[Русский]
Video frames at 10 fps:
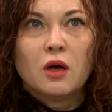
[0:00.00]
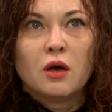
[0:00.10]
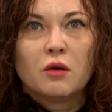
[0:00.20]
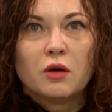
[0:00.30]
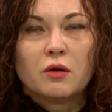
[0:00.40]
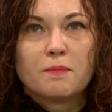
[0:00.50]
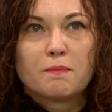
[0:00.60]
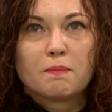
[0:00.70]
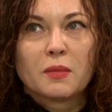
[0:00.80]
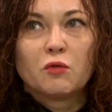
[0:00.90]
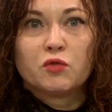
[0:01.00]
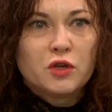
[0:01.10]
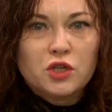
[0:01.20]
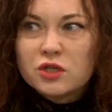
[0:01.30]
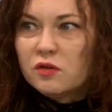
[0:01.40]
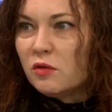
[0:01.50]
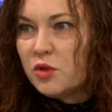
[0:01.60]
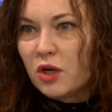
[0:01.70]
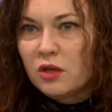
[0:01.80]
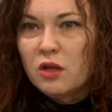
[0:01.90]
Эм, вот вы единственный
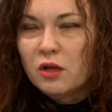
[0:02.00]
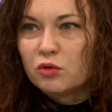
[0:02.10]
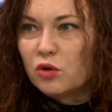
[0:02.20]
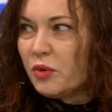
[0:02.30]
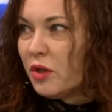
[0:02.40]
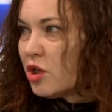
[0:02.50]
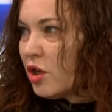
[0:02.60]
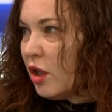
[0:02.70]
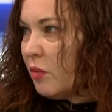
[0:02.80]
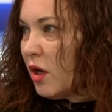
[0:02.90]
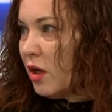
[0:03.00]
вообще канал, который приглашает меня.